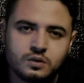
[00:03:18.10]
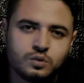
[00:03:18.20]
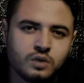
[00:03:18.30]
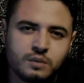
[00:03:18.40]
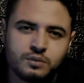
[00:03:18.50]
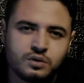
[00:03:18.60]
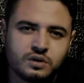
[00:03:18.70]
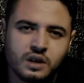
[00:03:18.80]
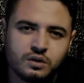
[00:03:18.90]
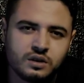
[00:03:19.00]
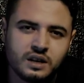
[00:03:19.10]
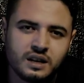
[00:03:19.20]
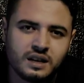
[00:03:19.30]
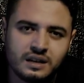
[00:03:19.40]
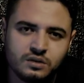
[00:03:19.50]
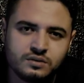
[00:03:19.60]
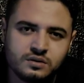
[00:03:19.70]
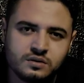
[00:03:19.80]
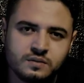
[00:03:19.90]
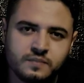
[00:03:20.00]
20 tahun yang lalu
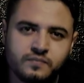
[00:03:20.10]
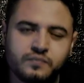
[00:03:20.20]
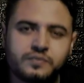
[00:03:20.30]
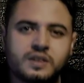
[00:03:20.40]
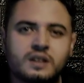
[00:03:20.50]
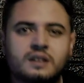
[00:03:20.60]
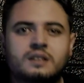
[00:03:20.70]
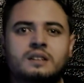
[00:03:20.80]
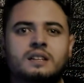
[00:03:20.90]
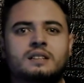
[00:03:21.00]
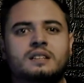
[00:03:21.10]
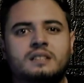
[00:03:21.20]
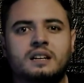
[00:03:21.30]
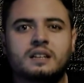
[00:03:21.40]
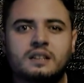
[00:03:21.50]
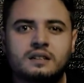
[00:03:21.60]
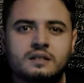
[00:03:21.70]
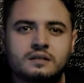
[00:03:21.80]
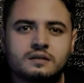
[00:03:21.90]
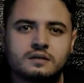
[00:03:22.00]
di desa
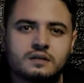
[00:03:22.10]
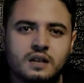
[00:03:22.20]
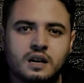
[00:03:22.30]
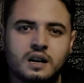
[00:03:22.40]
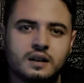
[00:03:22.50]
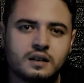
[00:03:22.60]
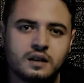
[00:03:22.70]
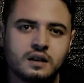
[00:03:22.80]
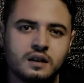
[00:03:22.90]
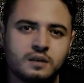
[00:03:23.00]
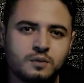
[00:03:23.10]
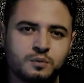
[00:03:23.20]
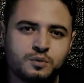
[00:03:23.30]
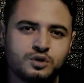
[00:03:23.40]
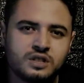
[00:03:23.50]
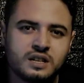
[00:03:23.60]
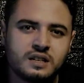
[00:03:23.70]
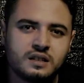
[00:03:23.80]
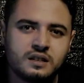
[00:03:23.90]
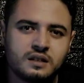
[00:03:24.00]
saya ada yang
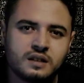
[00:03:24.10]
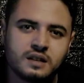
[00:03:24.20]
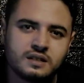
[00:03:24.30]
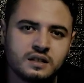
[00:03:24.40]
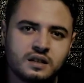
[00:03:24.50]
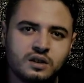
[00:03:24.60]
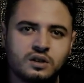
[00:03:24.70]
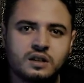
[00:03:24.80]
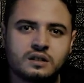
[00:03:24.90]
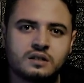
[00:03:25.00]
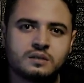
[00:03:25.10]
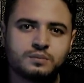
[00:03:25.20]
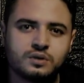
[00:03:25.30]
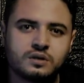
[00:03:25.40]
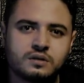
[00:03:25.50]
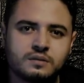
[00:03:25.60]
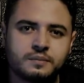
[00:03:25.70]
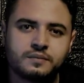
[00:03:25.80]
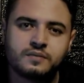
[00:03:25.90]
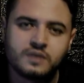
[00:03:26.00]
mempunyai gangsing tengkorak tersebut.
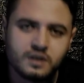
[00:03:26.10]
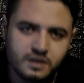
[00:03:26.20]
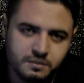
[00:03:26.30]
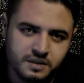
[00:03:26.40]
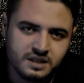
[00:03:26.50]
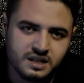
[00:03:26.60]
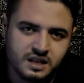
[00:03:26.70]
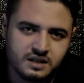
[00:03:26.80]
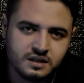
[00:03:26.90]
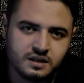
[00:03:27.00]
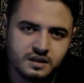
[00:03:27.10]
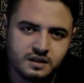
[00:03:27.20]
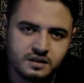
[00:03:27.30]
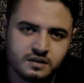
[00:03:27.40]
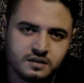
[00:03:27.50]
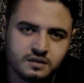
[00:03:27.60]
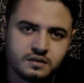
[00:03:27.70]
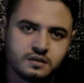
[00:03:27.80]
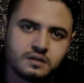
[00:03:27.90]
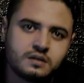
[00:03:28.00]
Teman saya sendiri,
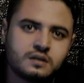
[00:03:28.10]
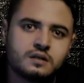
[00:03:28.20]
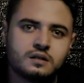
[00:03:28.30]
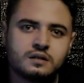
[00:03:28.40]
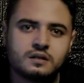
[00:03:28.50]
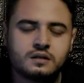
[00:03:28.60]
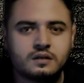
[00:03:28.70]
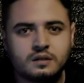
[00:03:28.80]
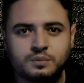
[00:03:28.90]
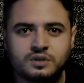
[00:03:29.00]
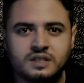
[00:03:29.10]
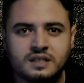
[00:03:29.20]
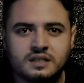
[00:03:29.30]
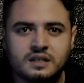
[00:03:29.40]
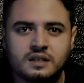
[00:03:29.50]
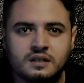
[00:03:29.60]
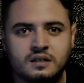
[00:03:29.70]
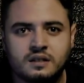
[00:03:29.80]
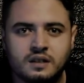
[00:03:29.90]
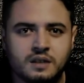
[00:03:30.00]
sebut saja
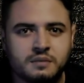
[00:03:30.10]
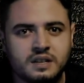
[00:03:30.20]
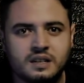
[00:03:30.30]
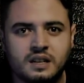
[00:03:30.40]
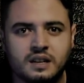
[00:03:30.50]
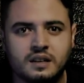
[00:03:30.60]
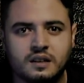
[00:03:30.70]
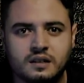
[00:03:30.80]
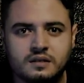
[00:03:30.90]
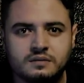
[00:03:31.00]
namanya Dakir.